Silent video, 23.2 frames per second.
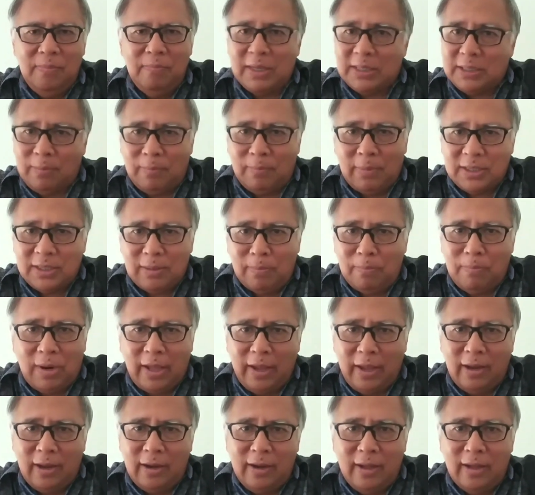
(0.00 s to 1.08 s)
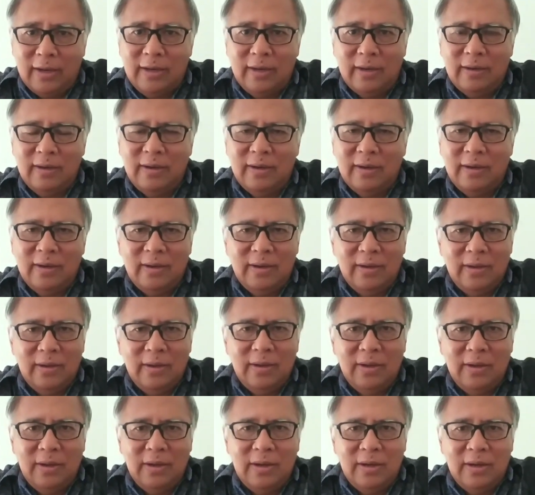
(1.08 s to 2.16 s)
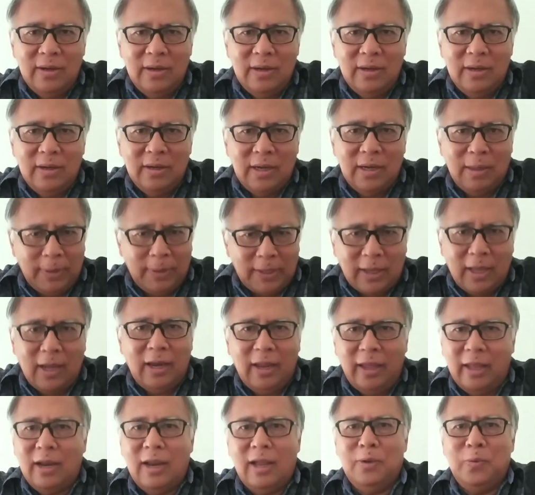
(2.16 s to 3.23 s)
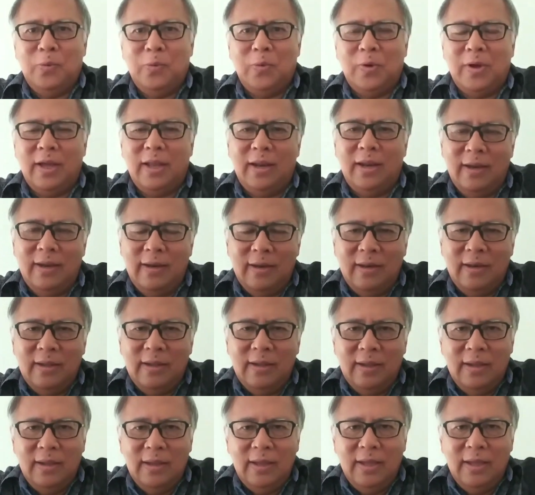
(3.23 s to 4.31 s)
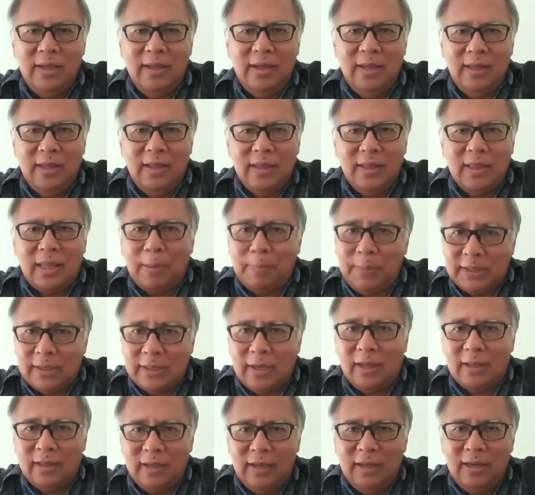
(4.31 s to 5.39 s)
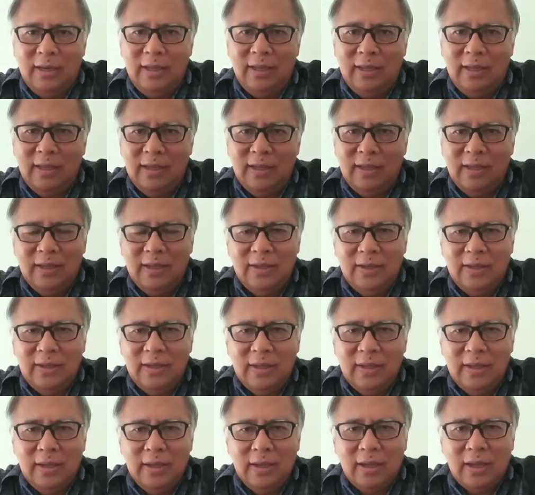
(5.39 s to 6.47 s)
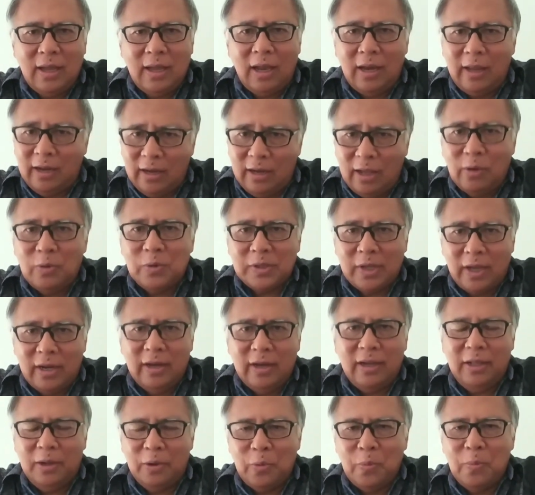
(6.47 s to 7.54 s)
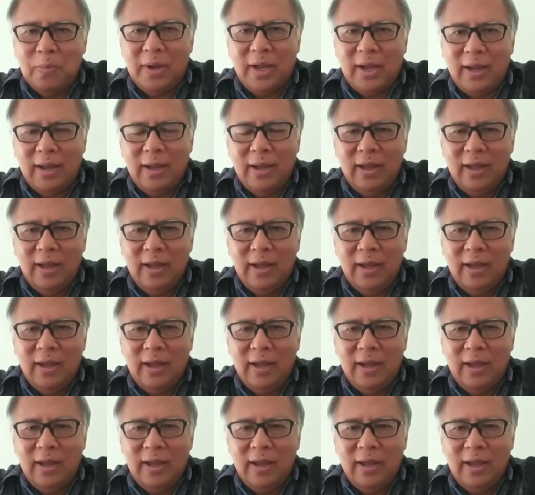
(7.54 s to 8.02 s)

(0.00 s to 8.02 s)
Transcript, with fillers: Macam-macam pelayanan dapat kalian lakukan. Tapi saat ini, kalian harus ada di rumah.